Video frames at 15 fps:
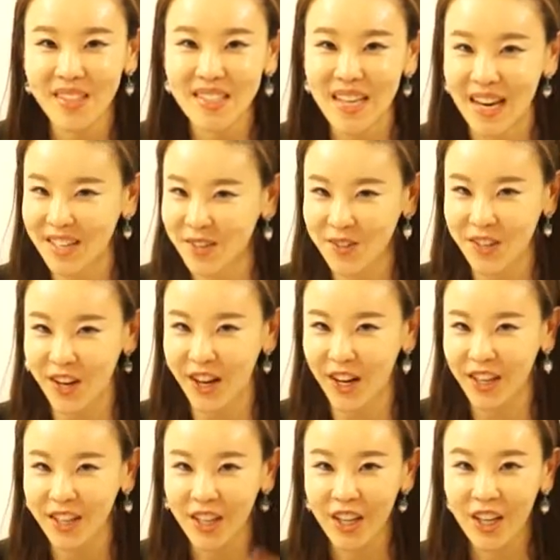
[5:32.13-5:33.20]
잘하셨어요.
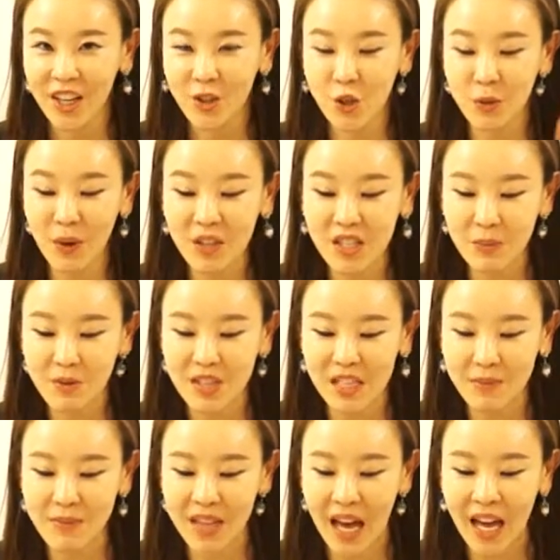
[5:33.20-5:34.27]
두 번째
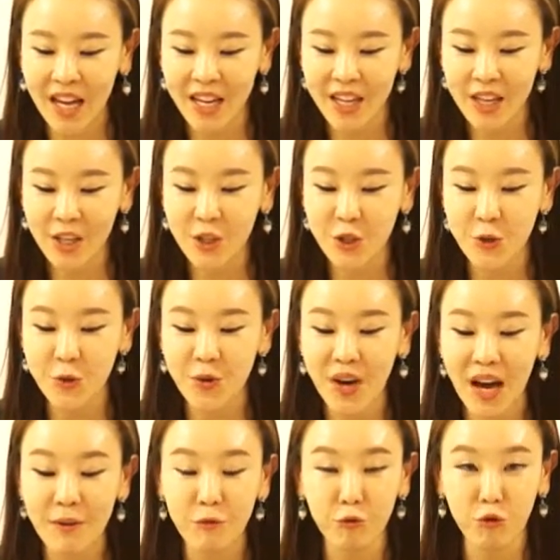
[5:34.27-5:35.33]
문장입니다. Do you
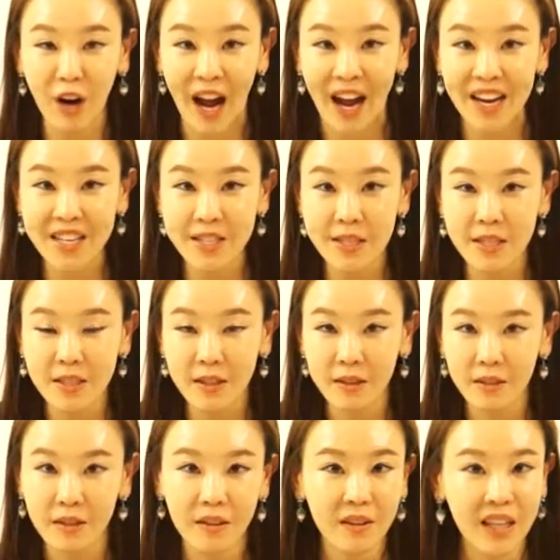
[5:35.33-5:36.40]
have rice?
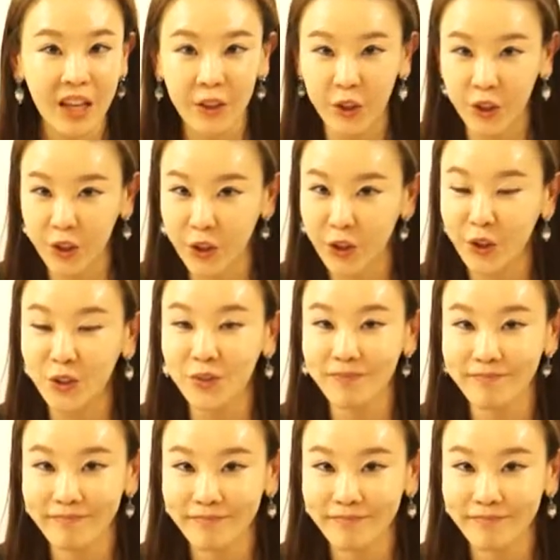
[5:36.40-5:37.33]
난으로.